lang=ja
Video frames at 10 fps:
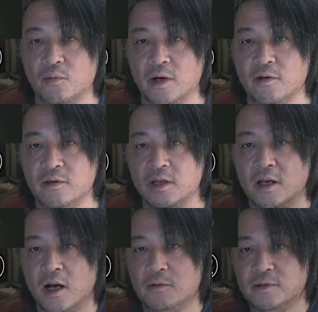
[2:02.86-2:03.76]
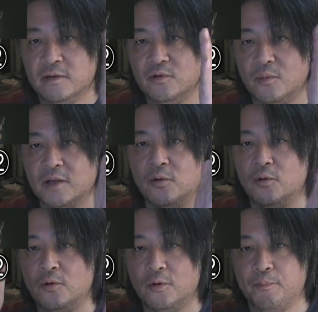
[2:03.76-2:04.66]
か、まあ、要するにあのふたつの窓
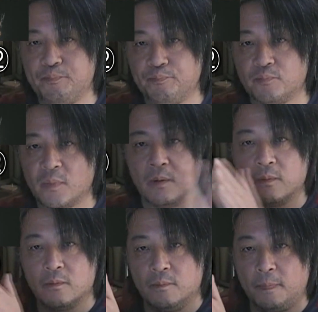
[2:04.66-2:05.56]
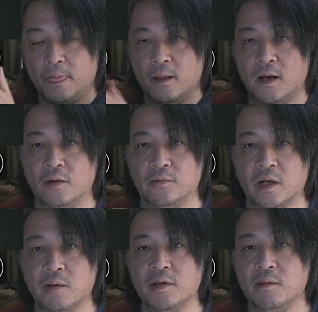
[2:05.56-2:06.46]
をあの
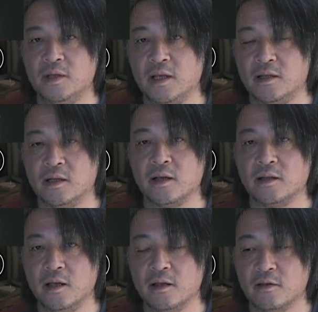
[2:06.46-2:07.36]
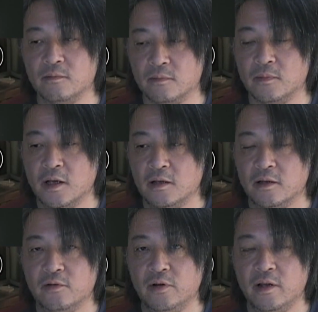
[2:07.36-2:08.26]
並べてみていただいて、すん
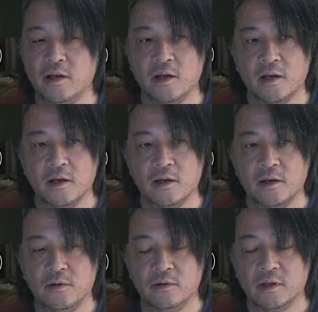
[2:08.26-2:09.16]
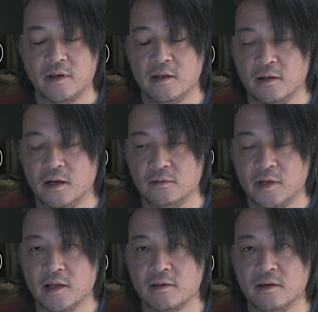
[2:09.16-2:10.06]
でそれで要するにあの
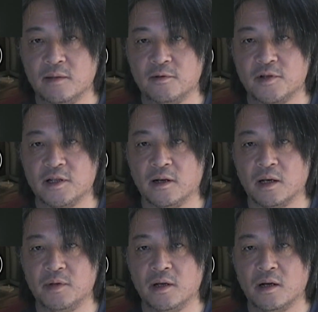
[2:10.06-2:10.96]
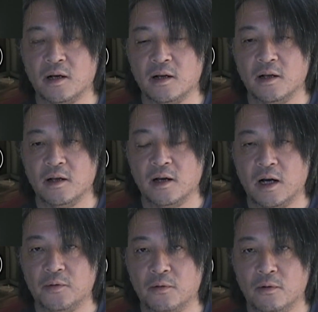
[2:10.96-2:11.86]
天気宣伝部通信かなんか見ながら、
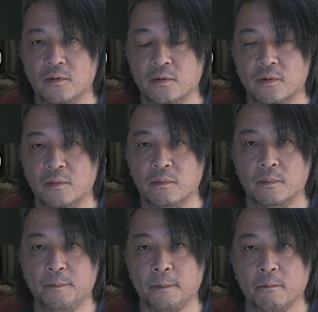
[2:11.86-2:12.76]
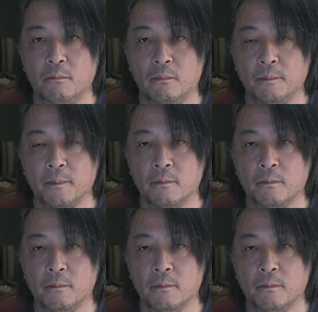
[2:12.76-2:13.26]
あのーま